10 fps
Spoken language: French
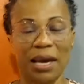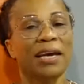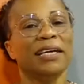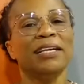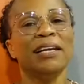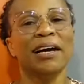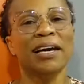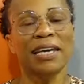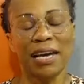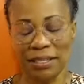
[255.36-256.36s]
Il
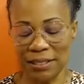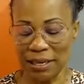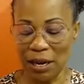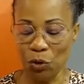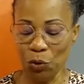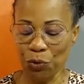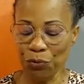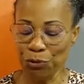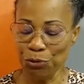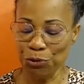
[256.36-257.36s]
réalisa l'œuvre
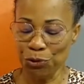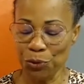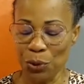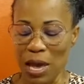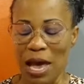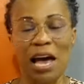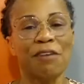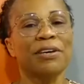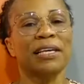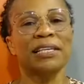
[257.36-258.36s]
de Dieu
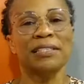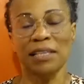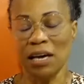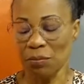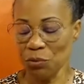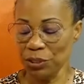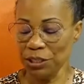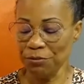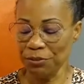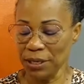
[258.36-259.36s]
avec les armes
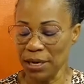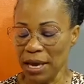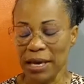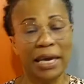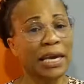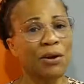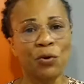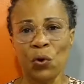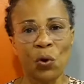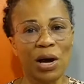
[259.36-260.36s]
divines et
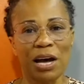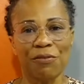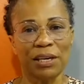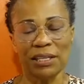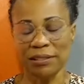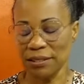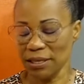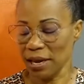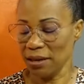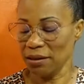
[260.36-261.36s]
non avec les
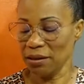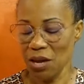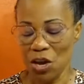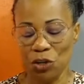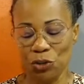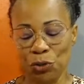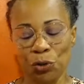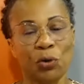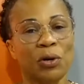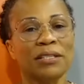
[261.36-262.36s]
siennes. 2
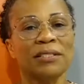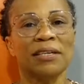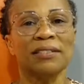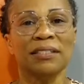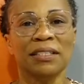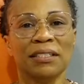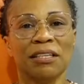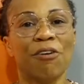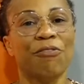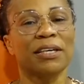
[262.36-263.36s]
Corinthiens 10,
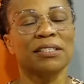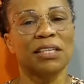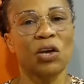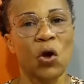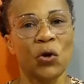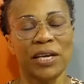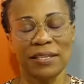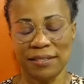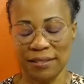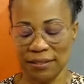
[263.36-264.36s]
versets 1 à
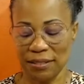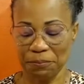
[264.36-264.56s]
6.